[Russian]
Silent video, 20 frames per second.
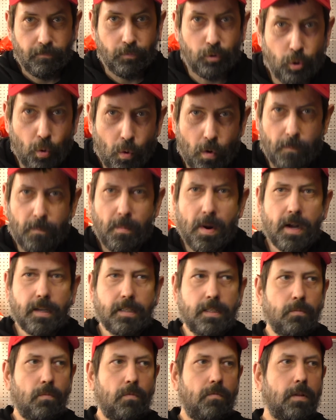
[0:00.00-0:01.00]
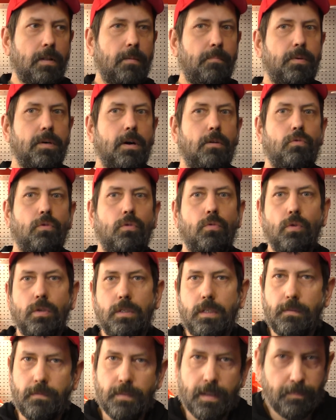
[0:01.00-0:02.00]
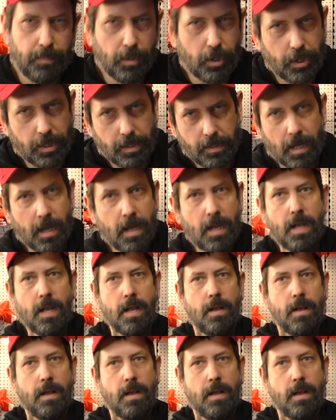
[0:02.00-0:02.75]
Все, максимум вы там плохой отзыв напишите.